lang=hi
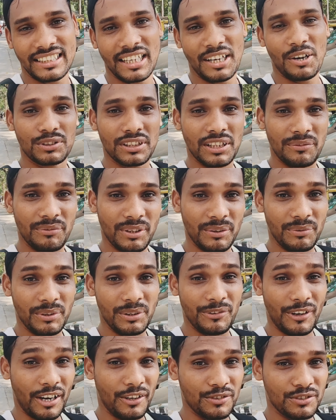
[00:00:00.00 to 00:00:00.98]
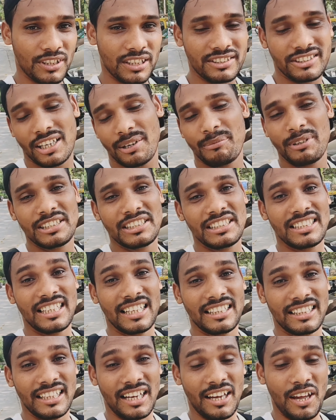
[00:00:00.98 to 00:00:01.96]
रहते हैं उसकी बीवी अनुष्का शर्मा जी
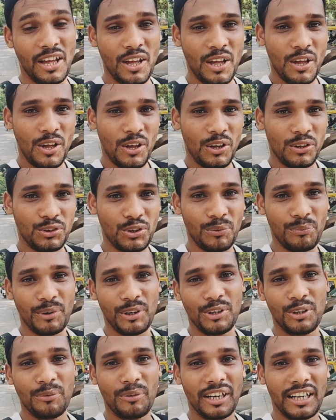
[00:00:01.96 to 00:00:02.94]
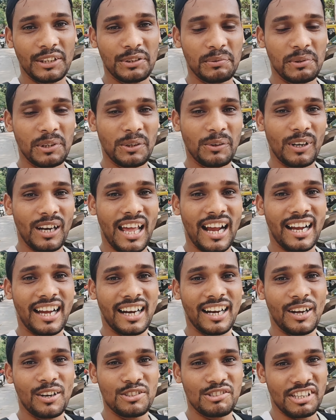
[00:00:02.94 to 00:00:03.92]
रहते हैं तो वीडियो में नहीं तो वीडियो को
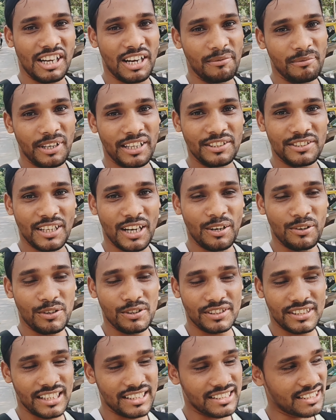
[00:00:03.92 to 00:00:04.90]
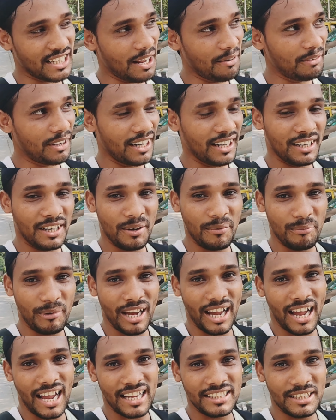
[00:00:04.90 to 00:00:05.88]
लाइक करना और चैनल में चैनल को सब्सक्राइब कर लेना
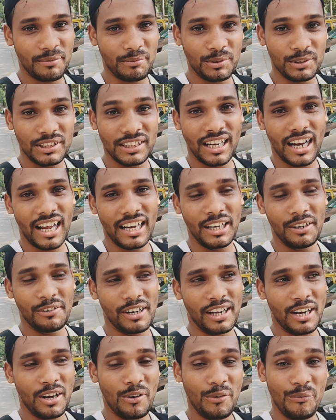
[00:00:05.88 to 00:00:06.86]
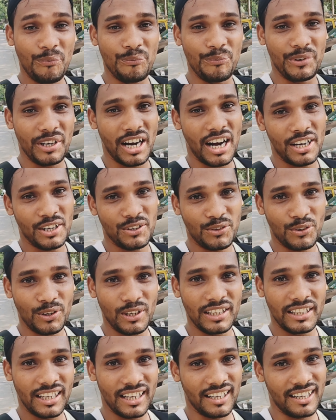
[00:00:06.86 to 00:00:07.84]
मैं आज आपको दिखाने वाला हूँ विराट
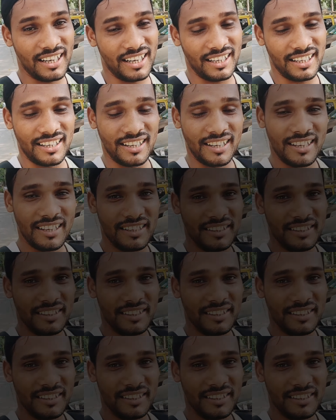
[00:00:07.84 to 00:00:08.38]
कोहली का घर